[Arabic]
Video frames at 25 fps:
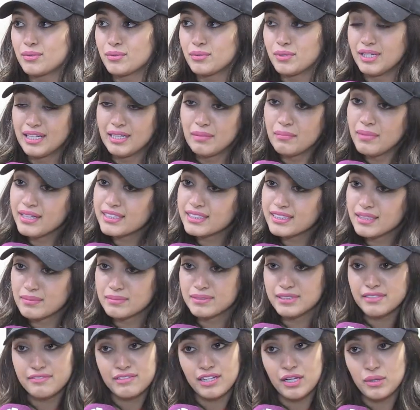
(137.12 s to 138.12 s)
وعلماتنا
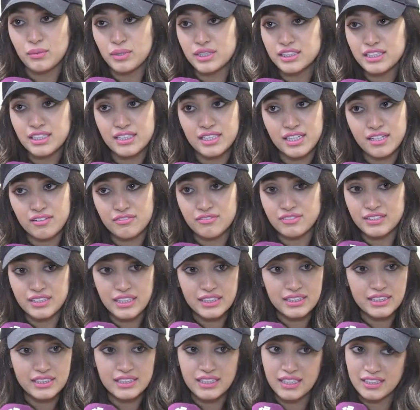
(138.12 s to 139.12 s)
بزاف الحوايج حنا
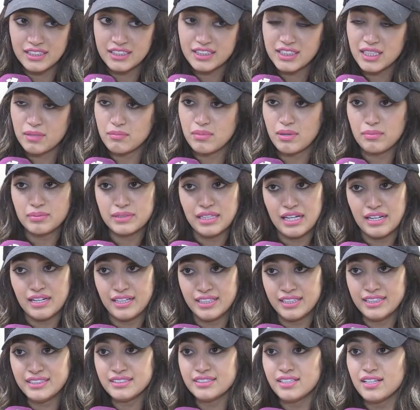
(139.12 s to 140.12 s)
كفنانين يعني شباب
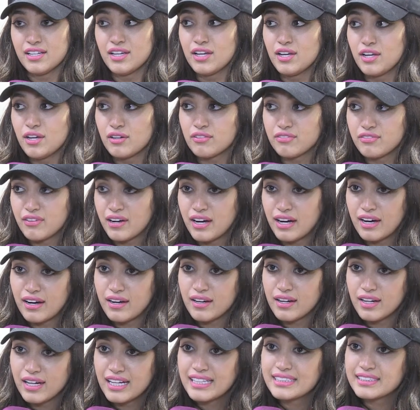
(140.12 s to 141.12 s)
طالعين
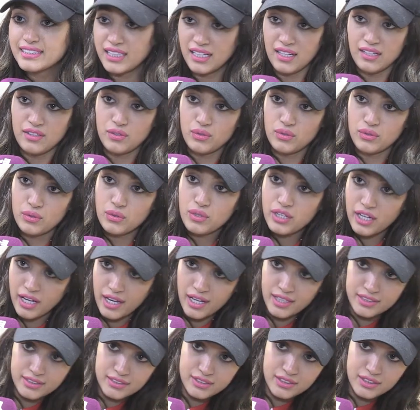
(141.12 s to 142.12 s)
فحتى
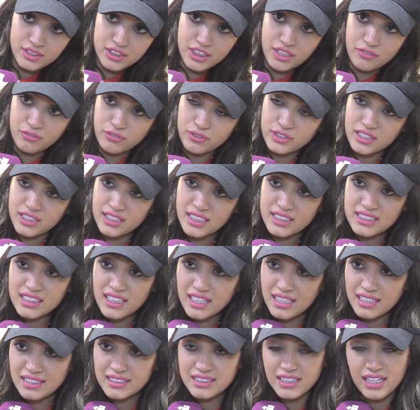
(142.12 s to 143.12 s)
وكان شافوني الناس
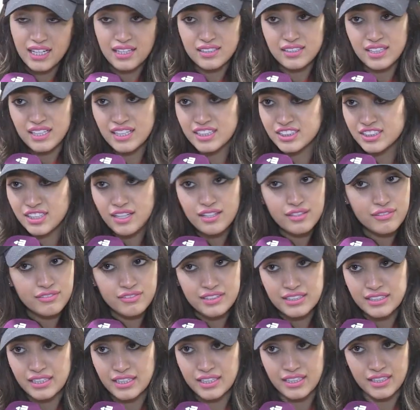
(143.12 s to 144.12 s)
قلدتها هذا راه
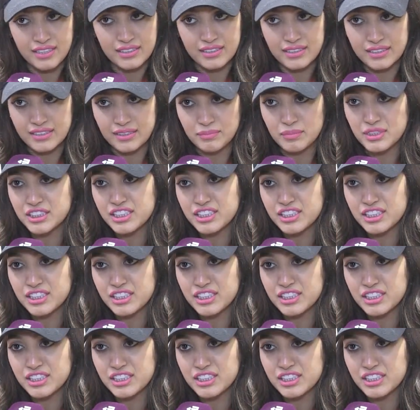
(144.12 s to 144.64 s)
شرف ليا يعني